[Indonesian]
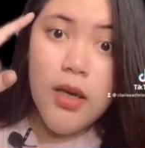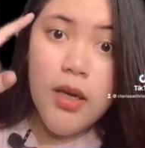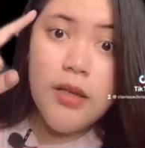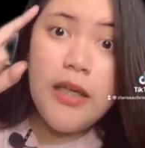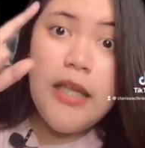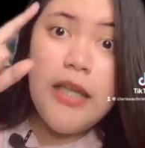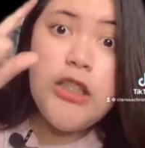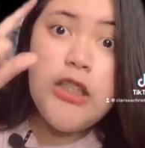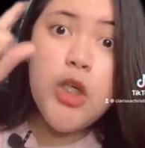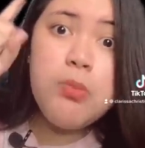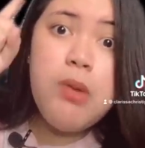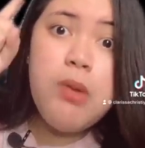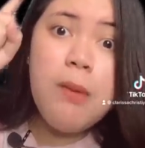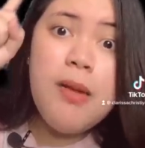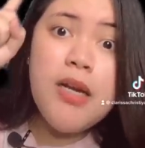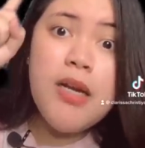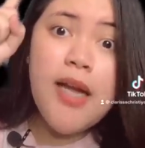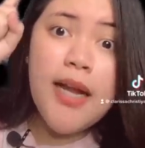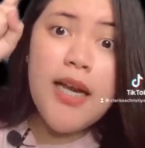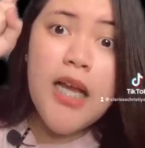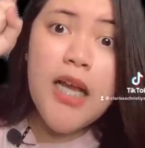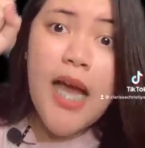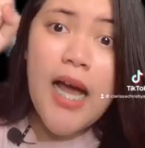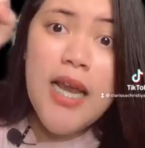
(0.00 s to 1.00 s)
Dicoba
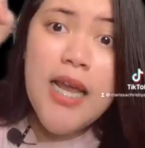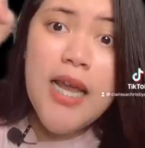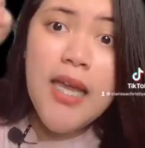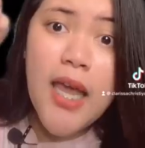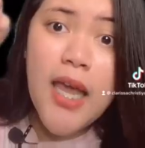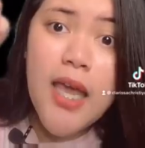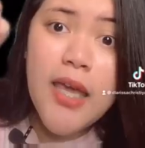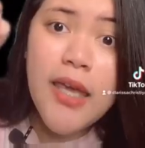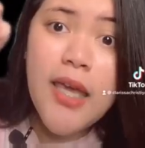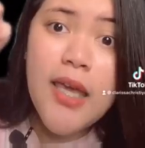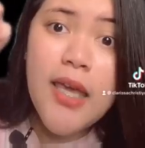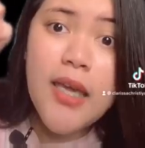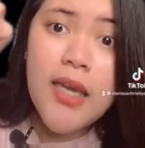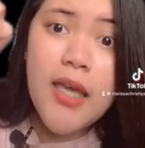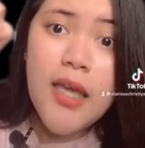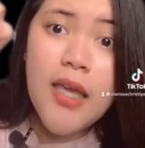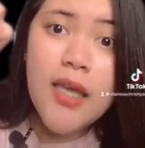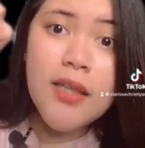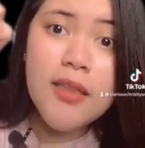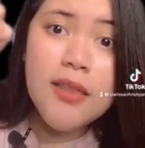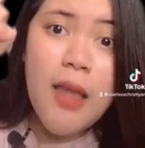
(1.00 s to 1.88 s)
berkali-kali kayak gini,